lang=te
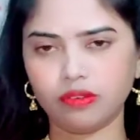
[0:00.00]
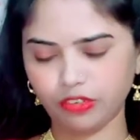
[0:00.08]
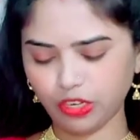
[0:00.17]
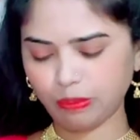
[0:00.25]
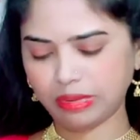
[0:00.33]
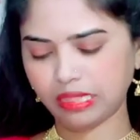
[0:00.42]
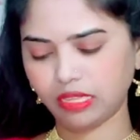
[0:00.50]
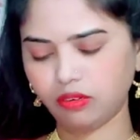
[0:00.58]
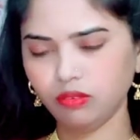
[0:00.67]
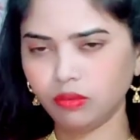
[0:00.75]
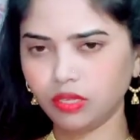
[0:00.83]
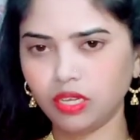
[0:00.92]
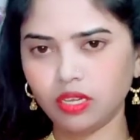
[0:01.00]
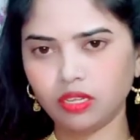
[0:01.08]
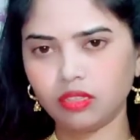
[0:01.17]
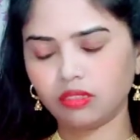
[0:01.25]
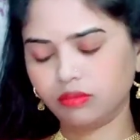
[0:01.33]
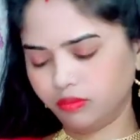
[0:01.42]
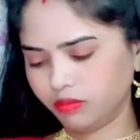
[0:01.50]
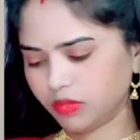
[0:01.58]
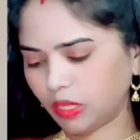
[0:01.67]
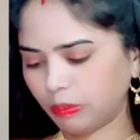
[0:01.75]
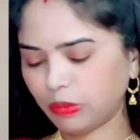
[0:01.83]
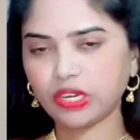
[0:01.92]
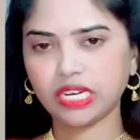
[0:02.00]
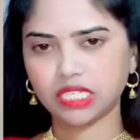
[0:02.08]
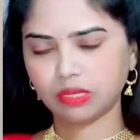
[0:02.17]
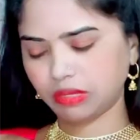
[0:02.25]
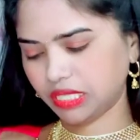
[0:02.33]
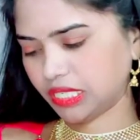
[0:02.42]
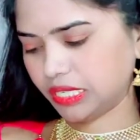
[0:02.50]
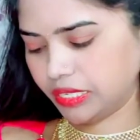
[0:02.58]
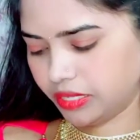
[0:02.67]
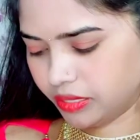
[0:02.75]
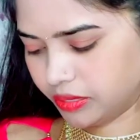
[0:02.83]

వీడియో పెడతాను తప్పుంటే క్షమించండి